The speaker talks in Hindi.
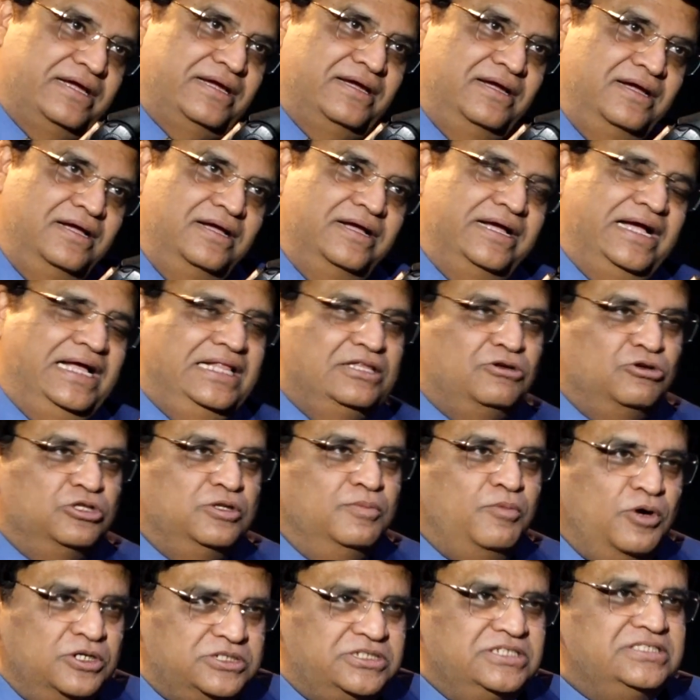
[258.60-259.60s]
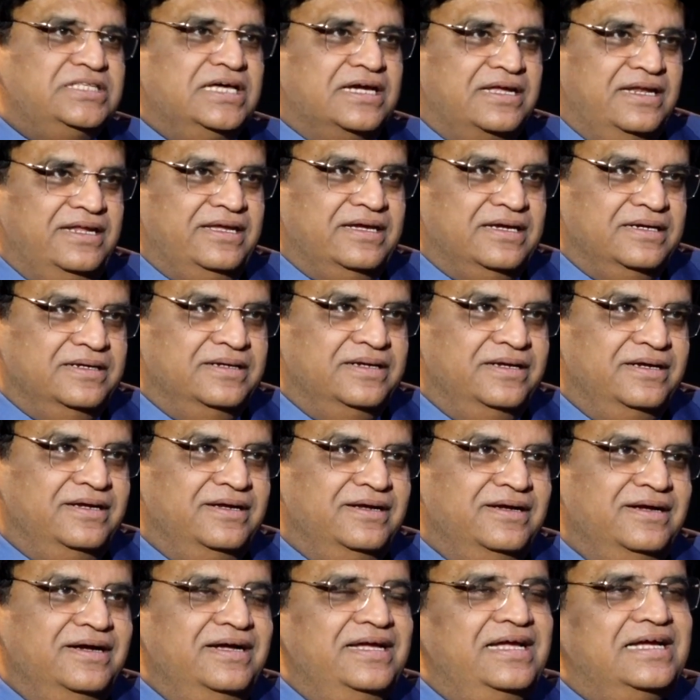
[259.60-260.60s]
है हेल्थ को तो बहुत चीज़ देखनी है
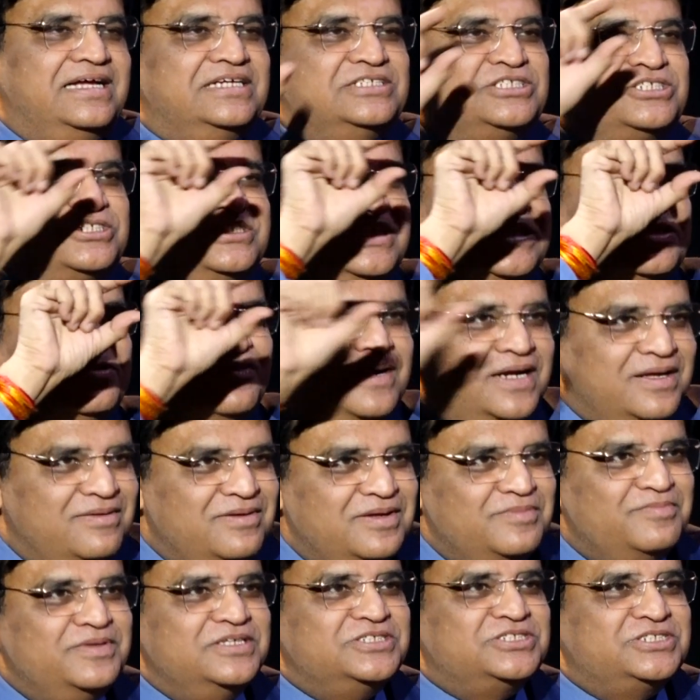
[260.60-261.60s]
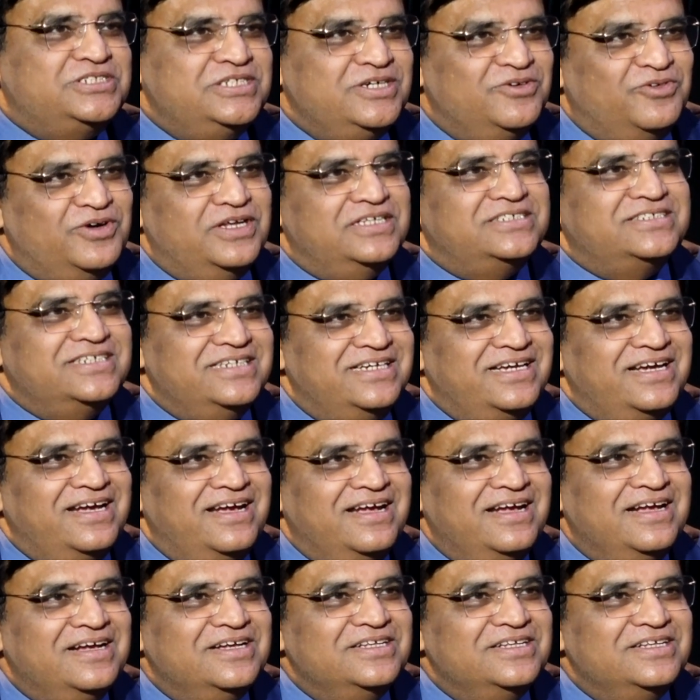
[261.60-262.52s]
एक स्ट्रेस मैनेजमेंट मिनिस्ट्री होनी चाहिए